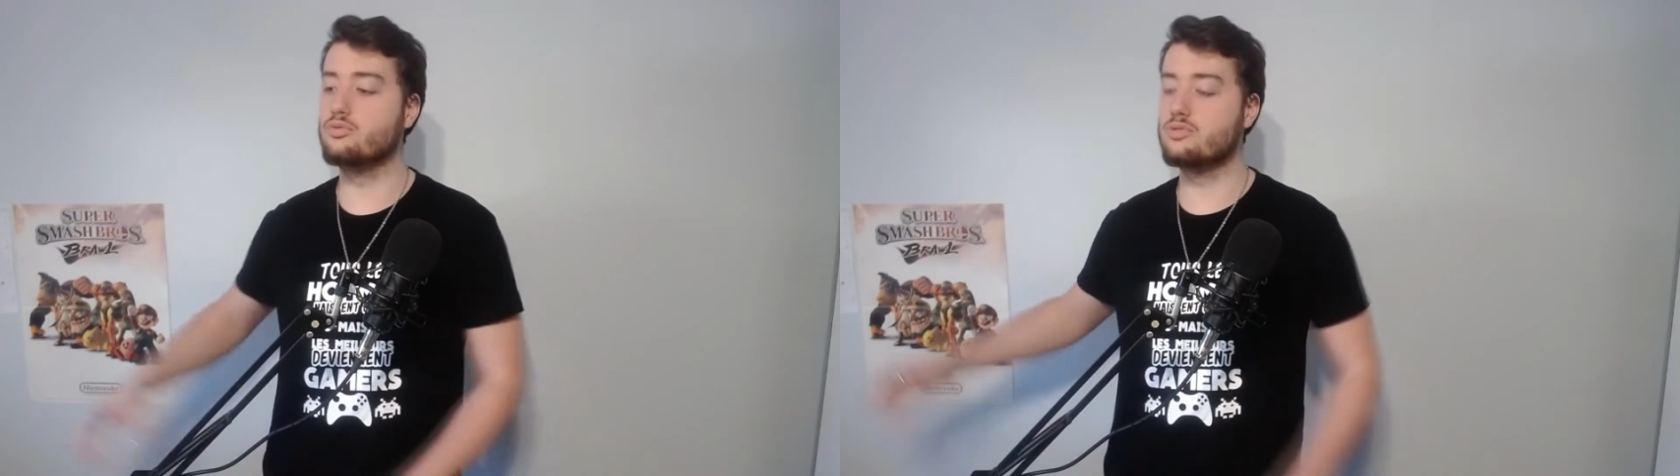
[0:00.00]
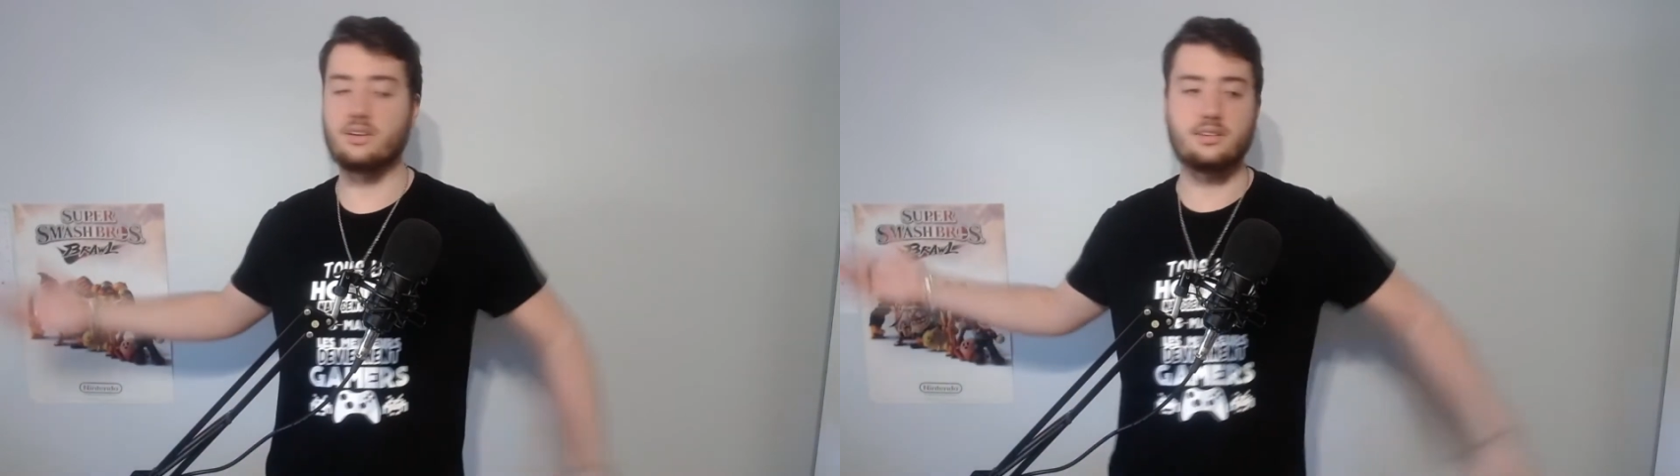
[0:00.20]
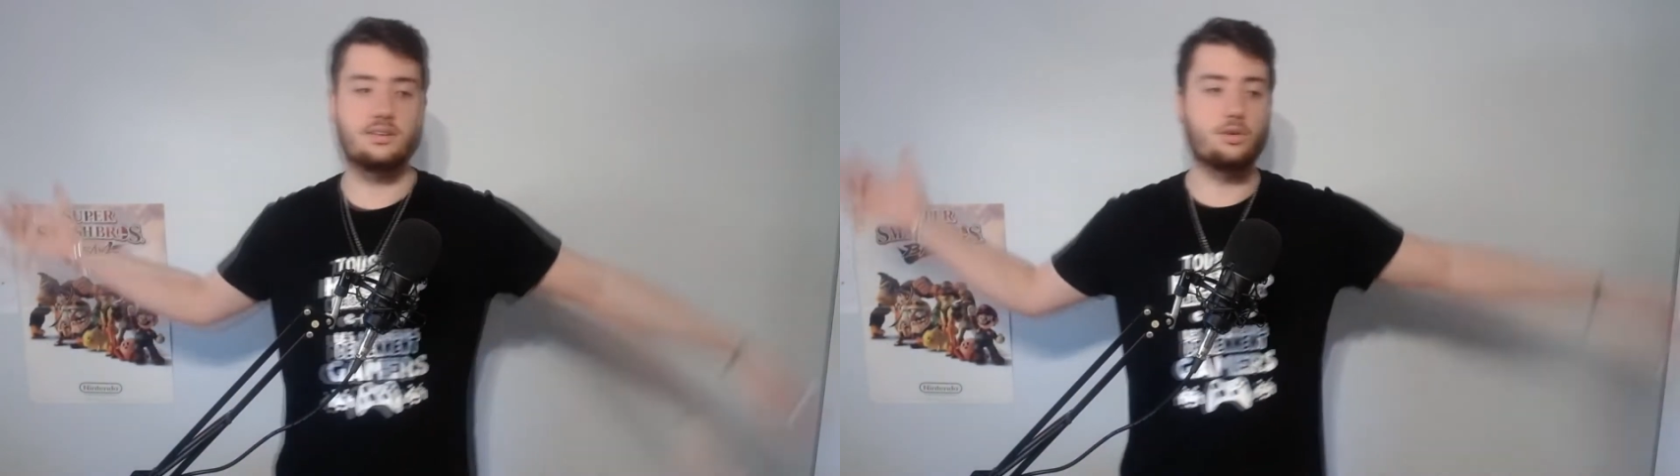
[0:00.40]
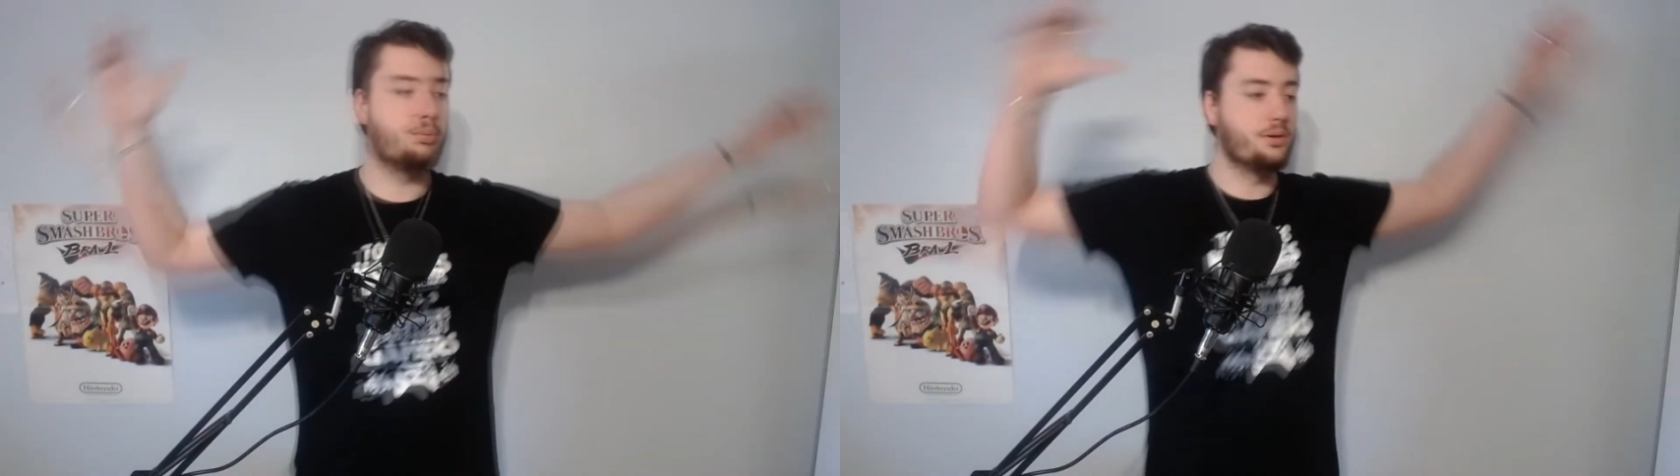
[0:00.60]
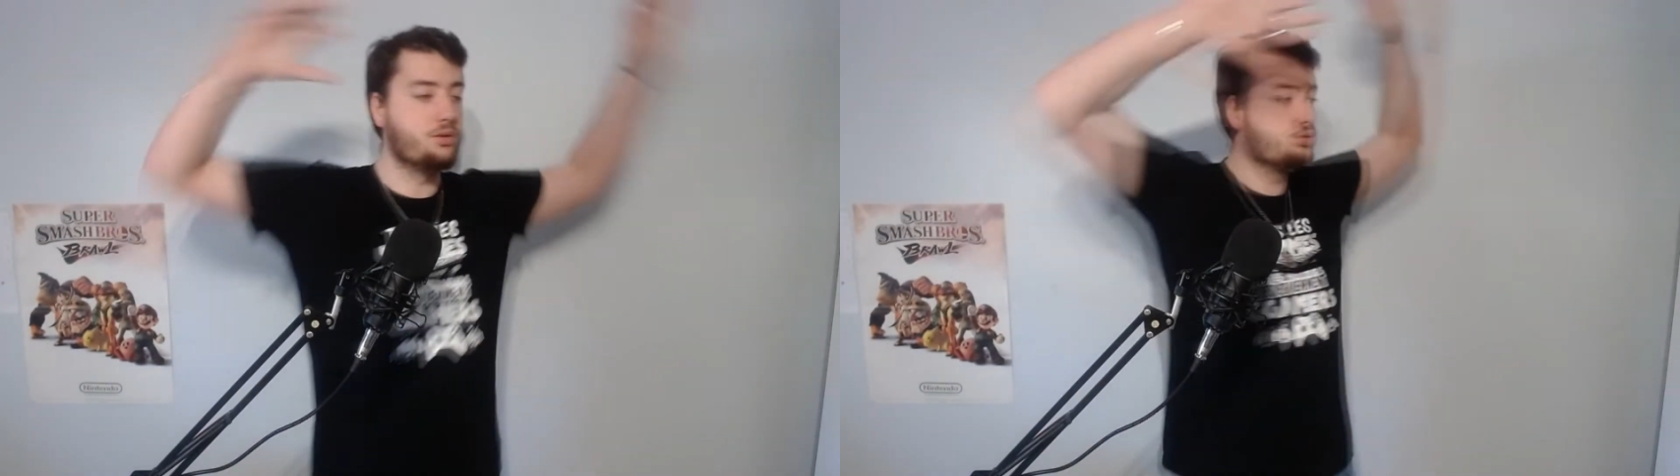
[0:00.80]
avec ses
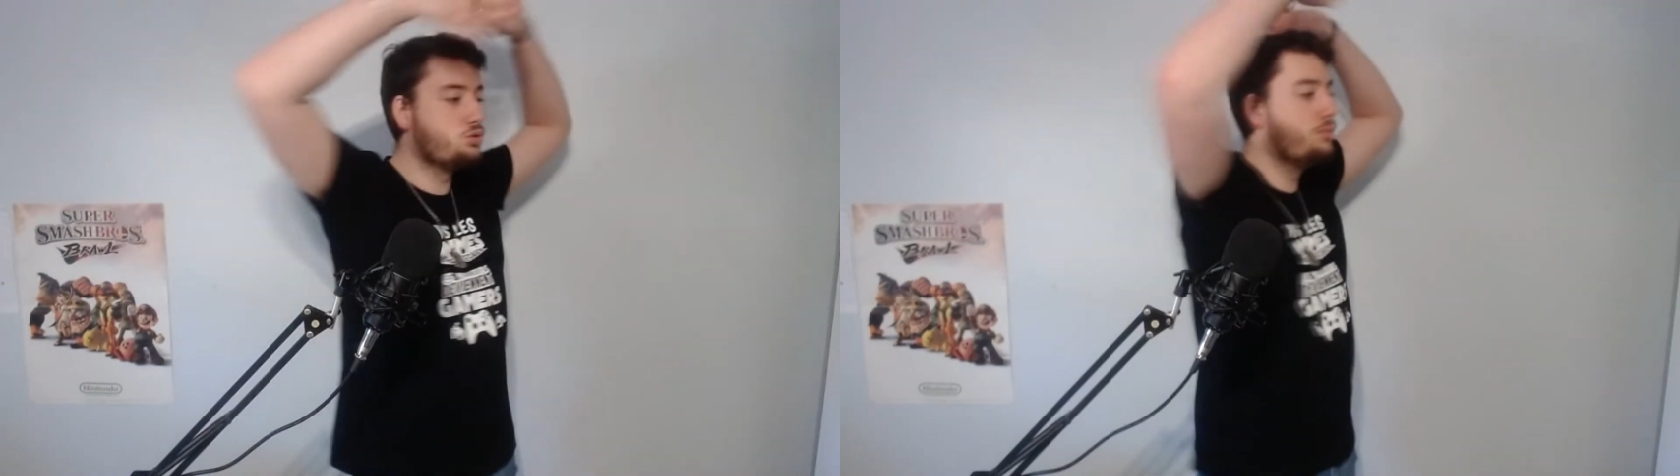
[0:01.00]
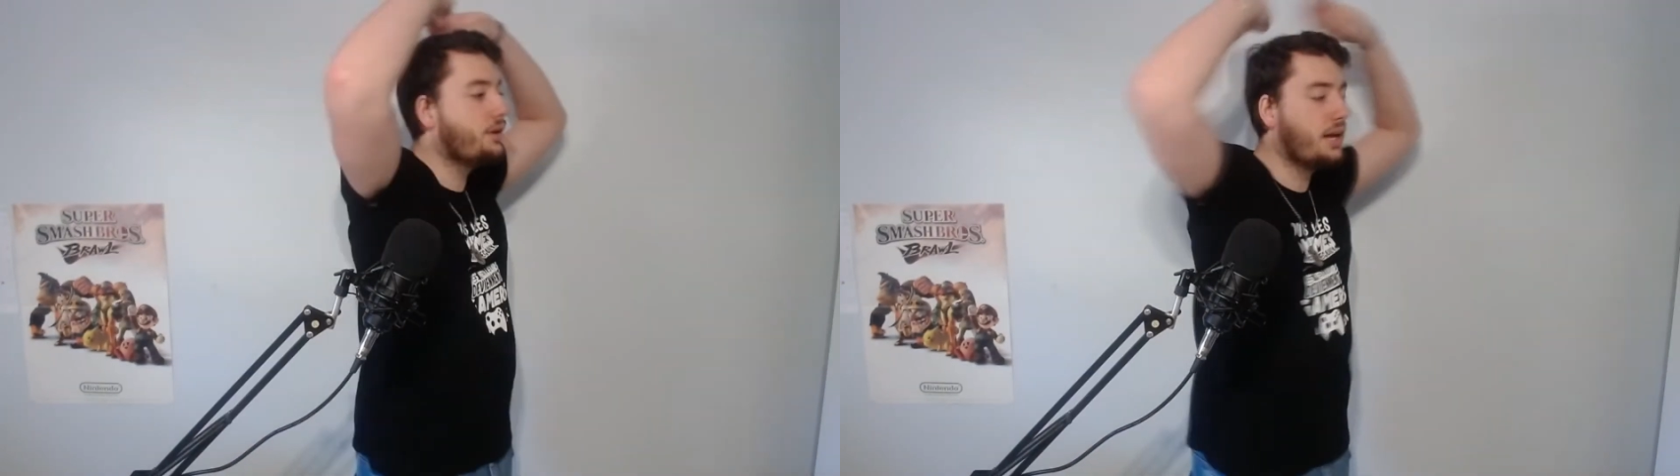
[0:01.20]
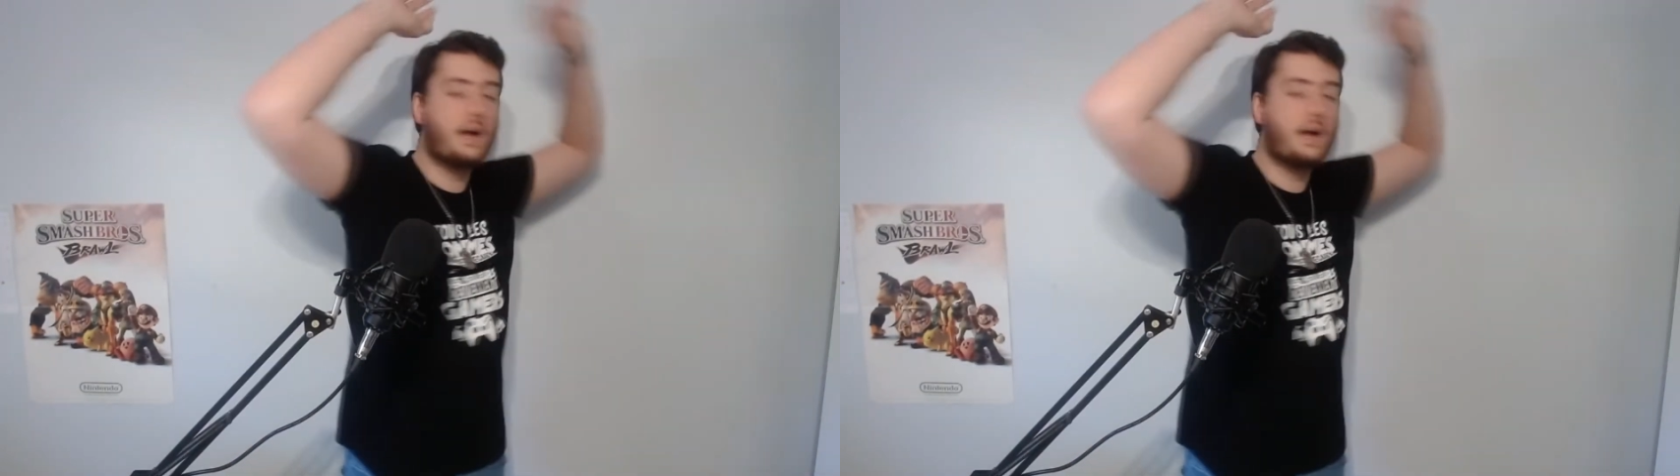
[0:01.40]
compagnons, tout le bordel.